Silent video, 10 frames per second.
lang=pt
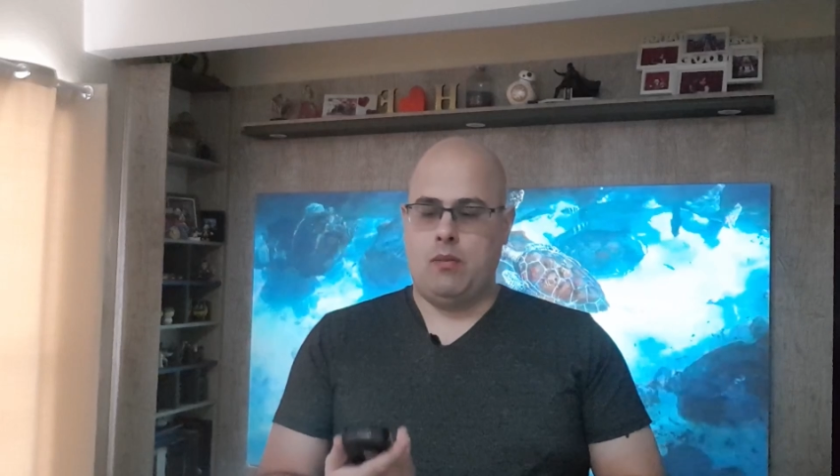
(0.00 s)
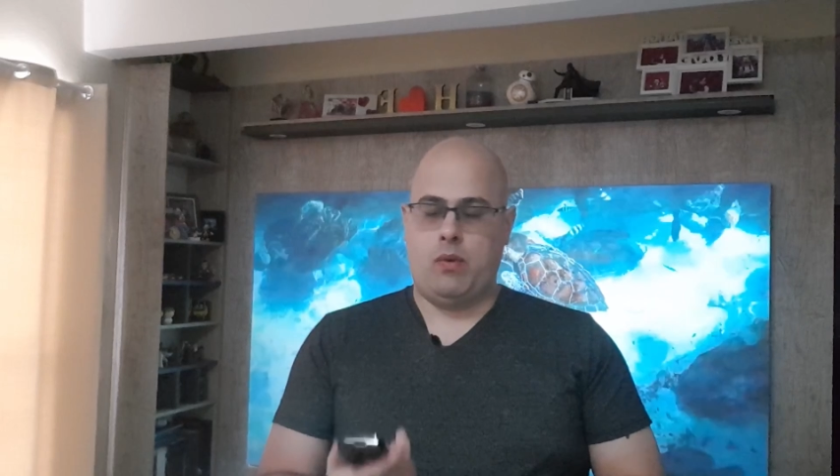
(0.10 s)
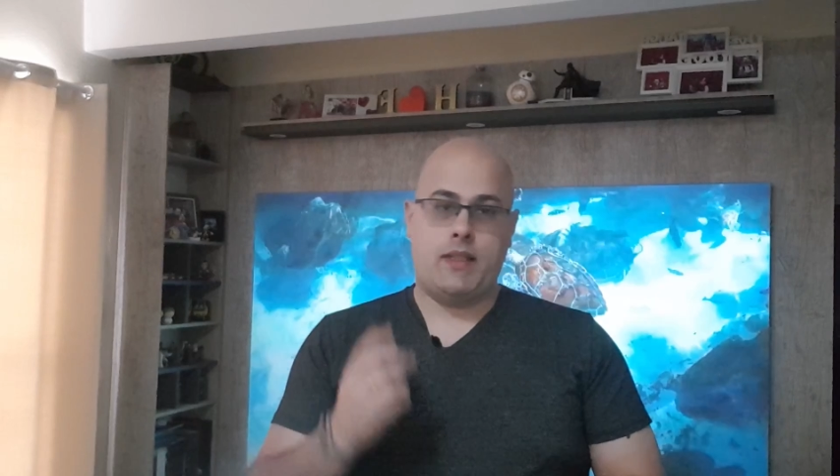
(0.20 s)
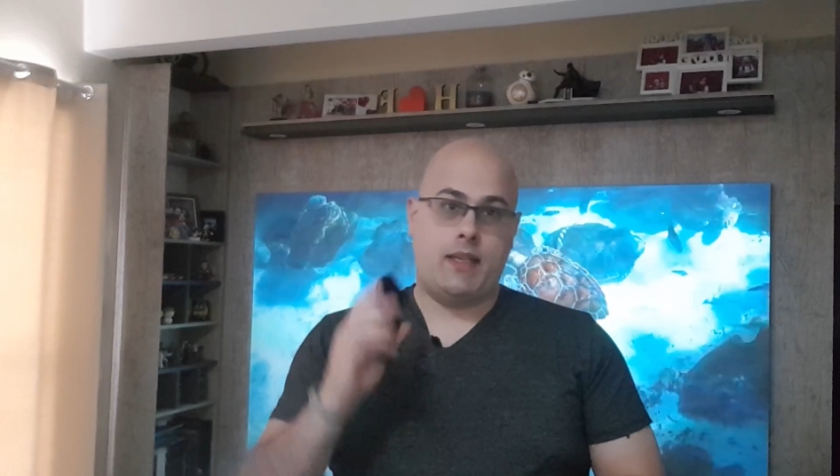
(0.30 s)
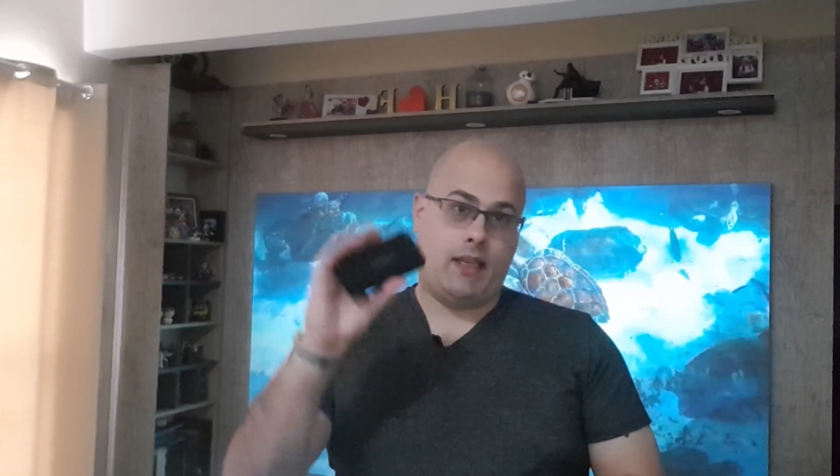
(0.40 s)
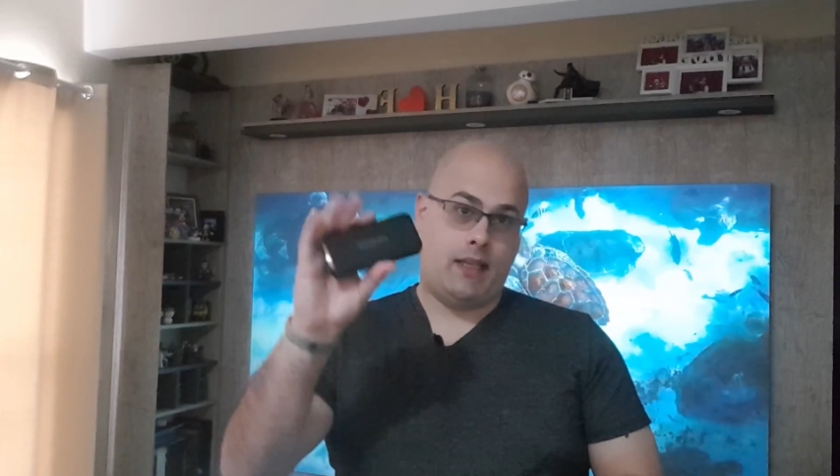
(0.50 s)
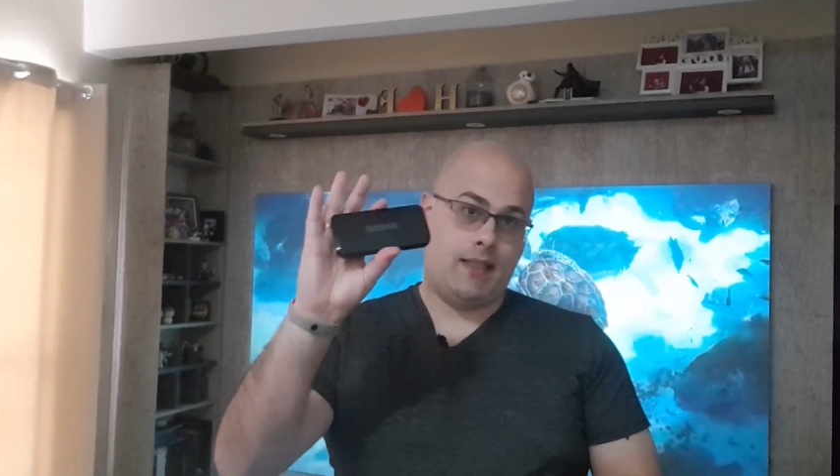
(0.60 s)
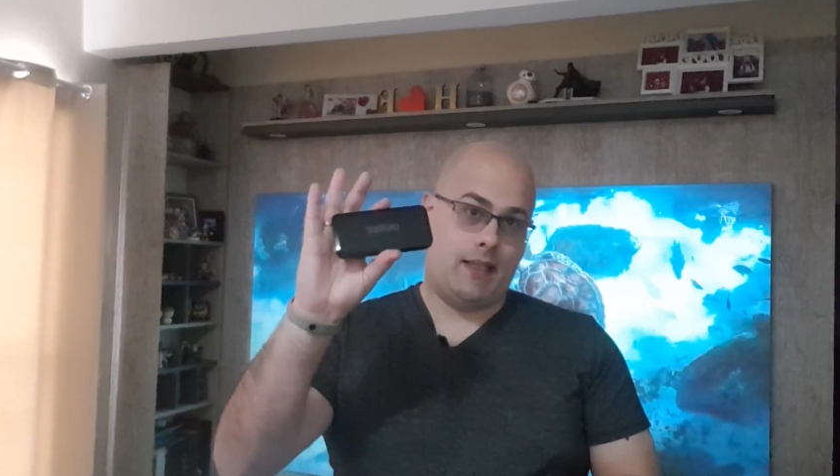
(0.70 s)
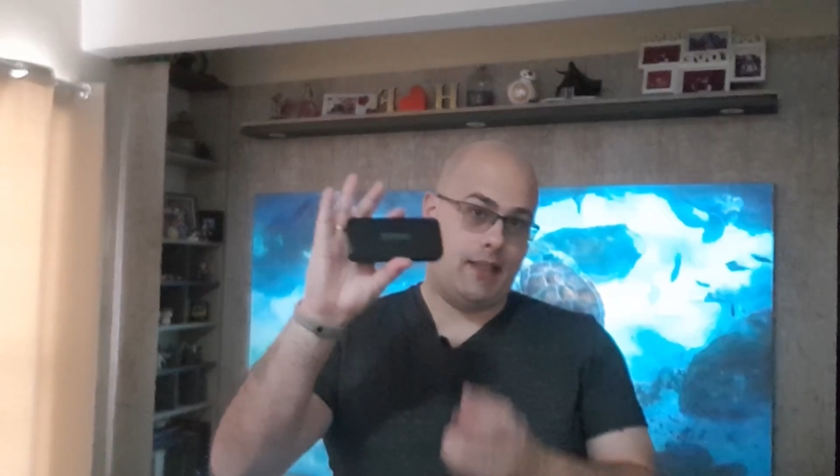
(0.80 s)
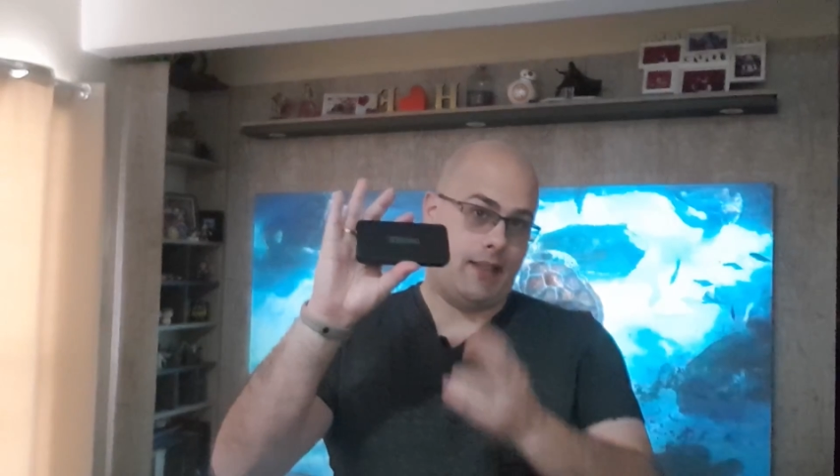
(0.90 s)
pode ser que
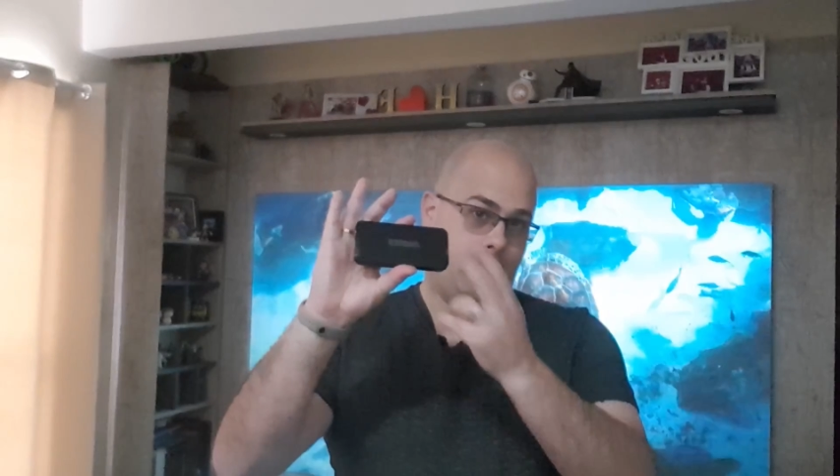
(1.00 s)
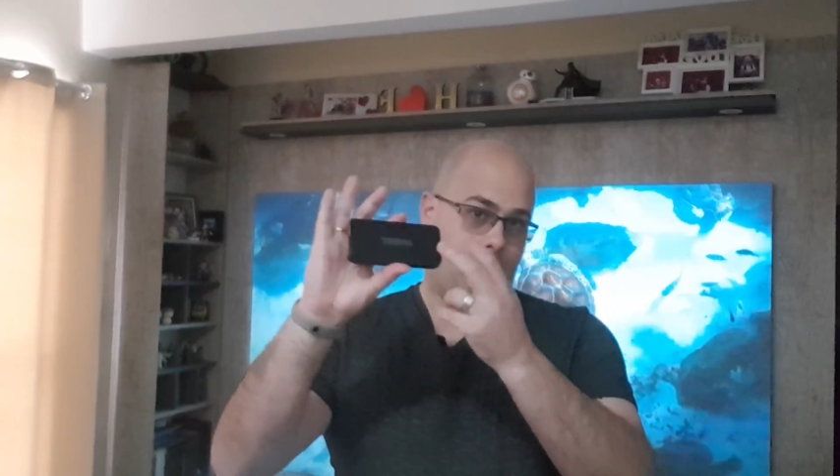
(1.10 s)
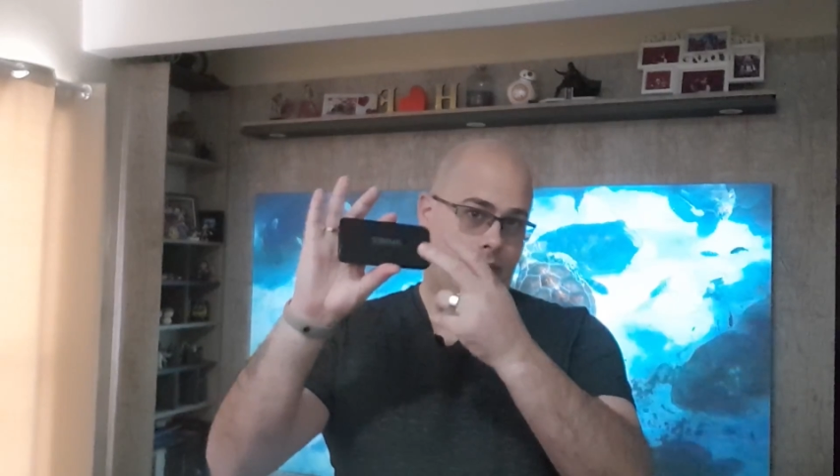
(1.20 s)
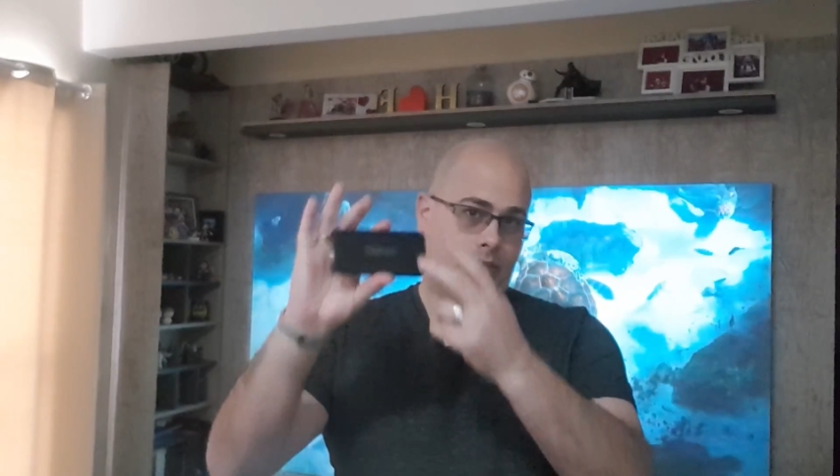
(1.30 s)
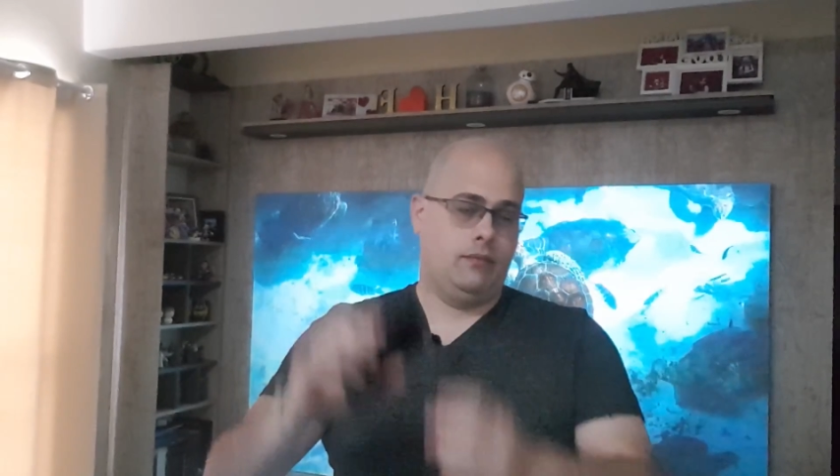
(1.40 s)
eles lancem